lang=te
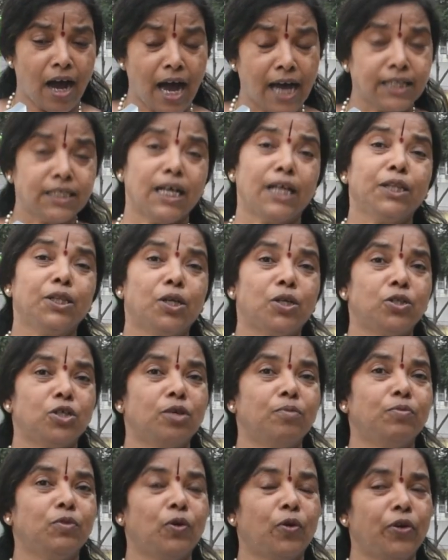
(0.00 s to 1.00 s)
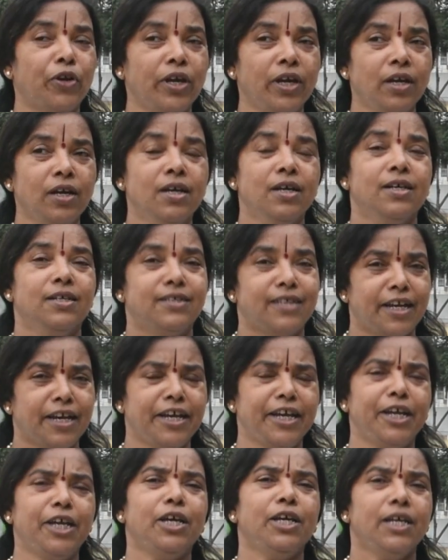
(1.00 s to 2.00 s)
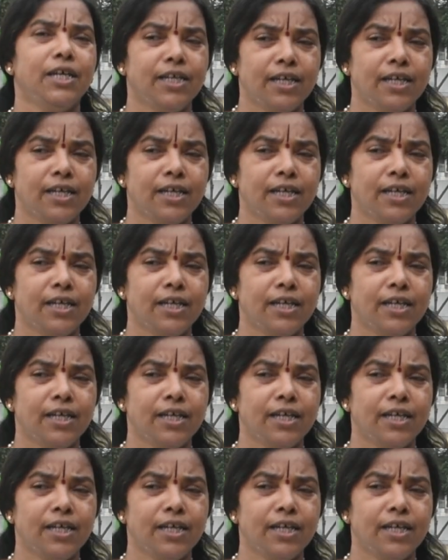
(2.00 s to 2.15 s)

ఆ సంతోషంతో సరే ఈ